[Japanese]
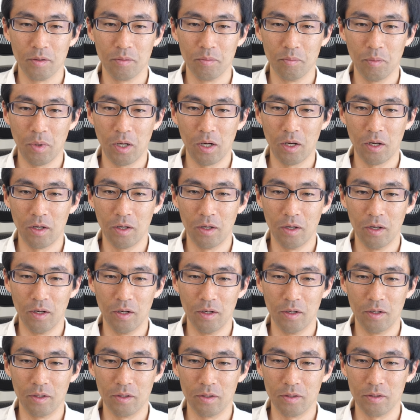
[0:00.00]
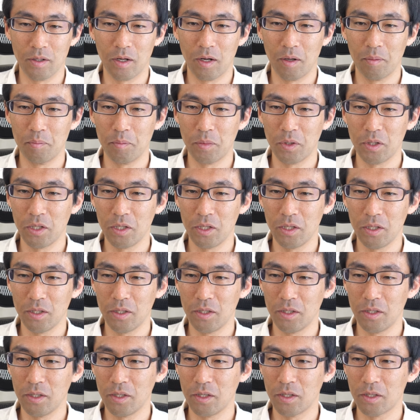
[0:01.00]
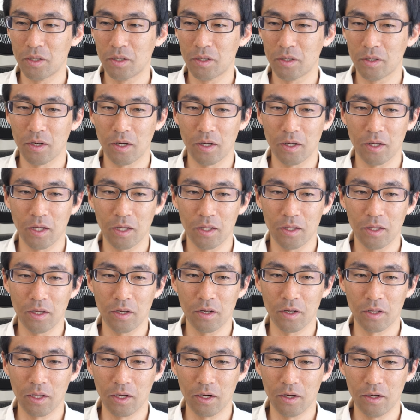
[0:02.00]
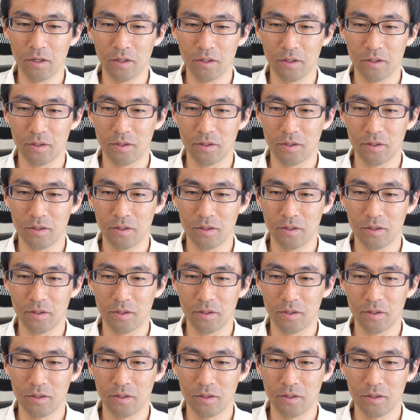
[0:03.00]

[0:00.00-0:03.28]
まああんまり関係ないかな